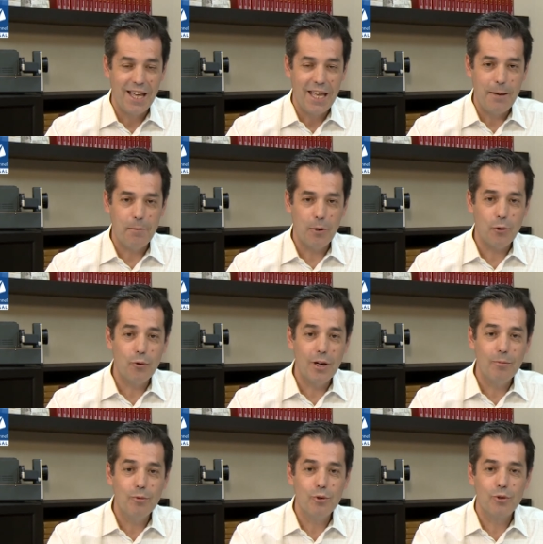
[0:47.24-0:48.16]
e
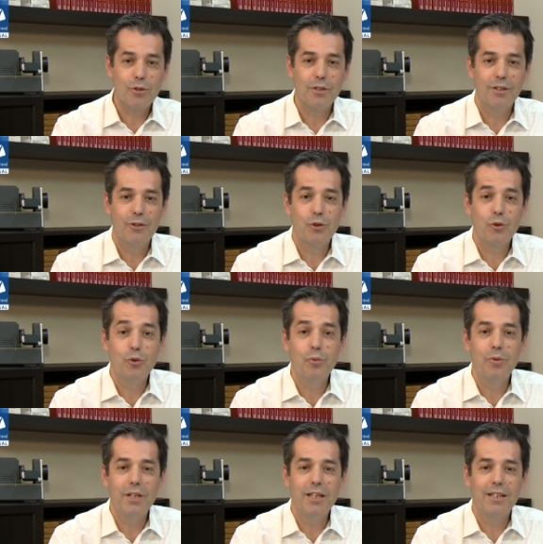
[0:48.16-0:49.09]
procuramos eh,
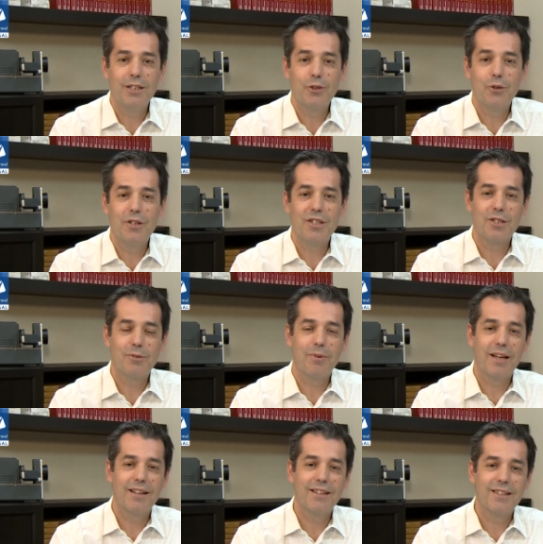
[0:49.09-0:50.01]
descobrir as coisas
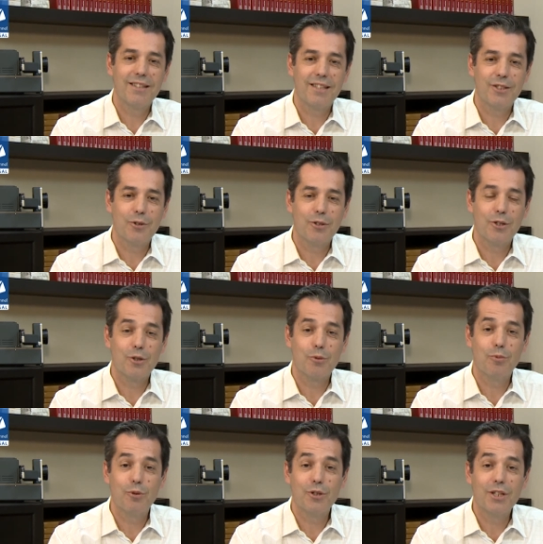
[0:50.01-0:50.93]
belas e as coisas
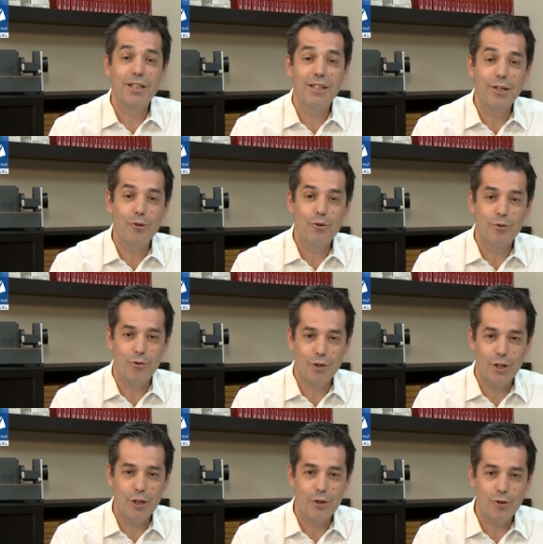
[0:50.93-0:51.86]
boas que Deus nos
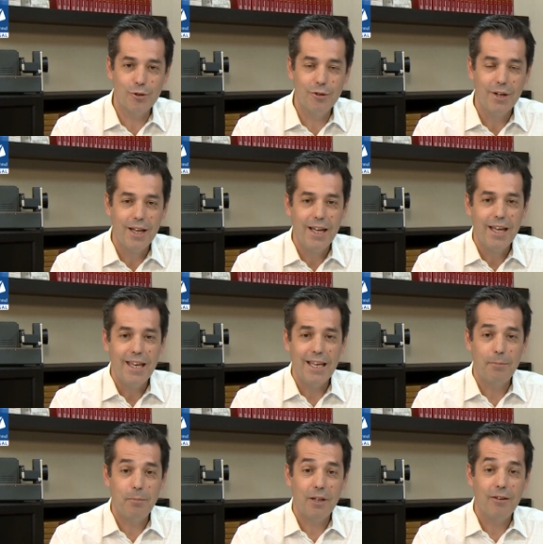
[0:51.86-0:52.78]
deixou e
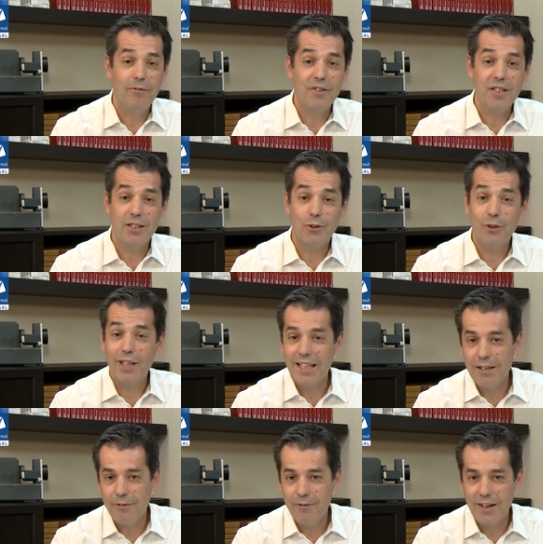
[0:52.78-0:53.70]
que podem fazer toda a
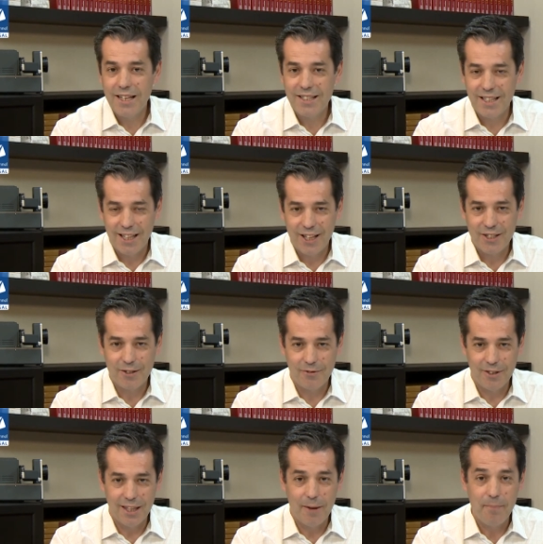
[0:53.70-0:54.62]
diferença na nossa
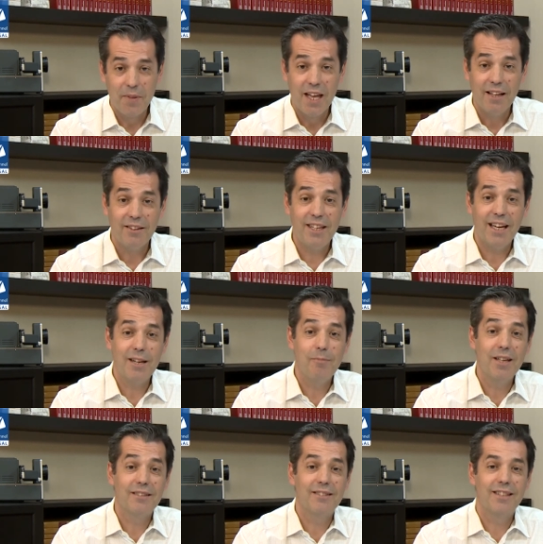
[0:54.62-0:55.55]
vida.
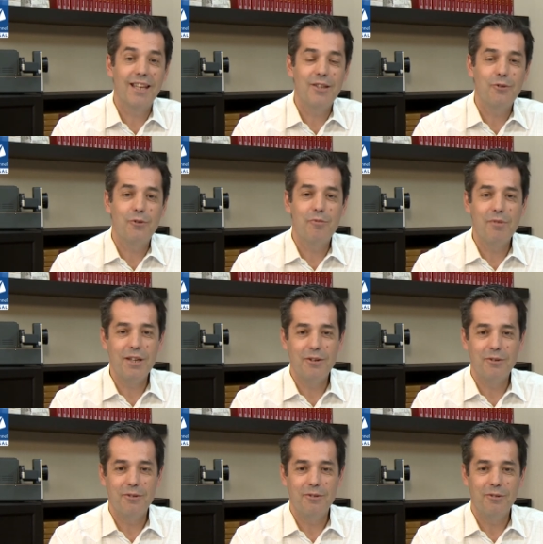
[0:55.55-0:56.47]
Diariamente tenho
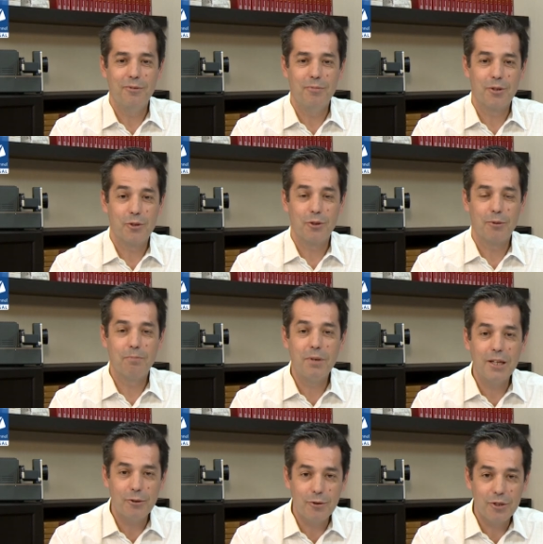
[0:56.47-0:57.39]
comigo o pastor
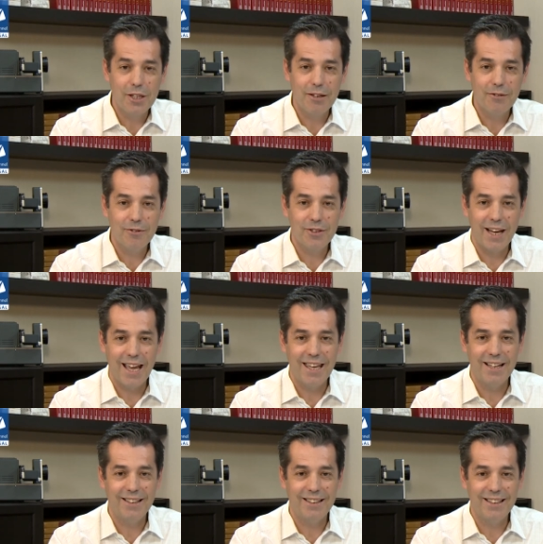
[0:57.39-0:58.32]
Pedro Esteves, é
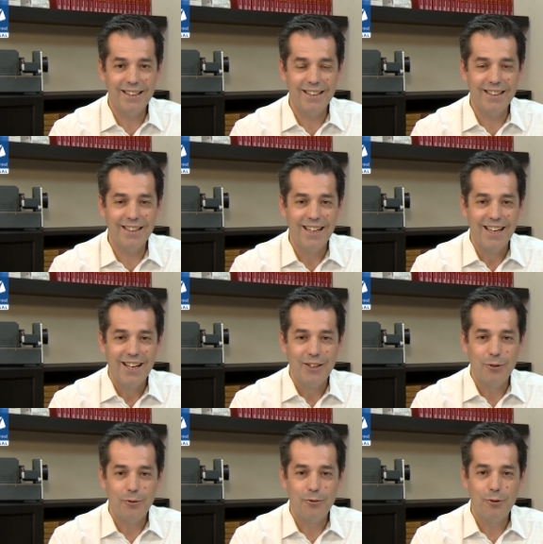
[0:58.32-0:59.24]
ele que
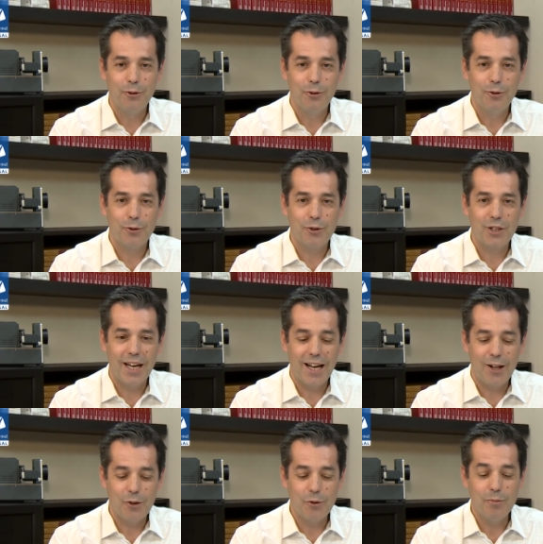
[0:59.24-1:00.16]
no fundo nos dá
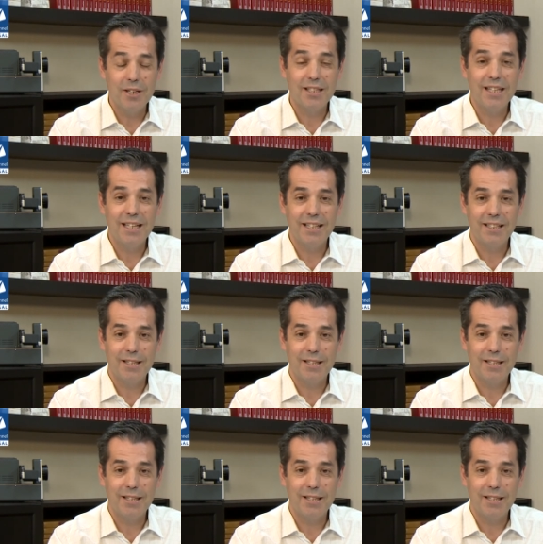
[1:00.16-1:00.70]
algumas dicas